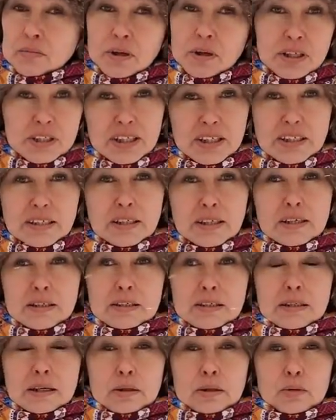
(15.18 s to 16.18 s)
мои зрители
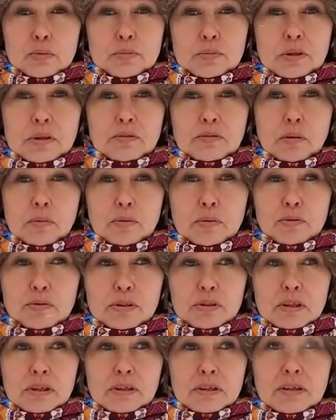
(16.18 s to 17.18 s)
задают мне
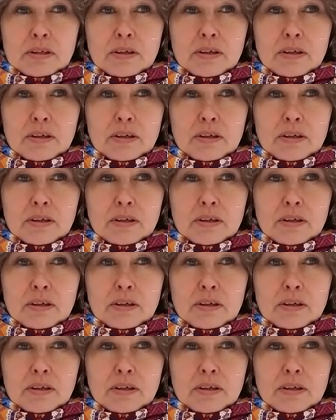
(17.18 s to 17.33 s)
вопрос,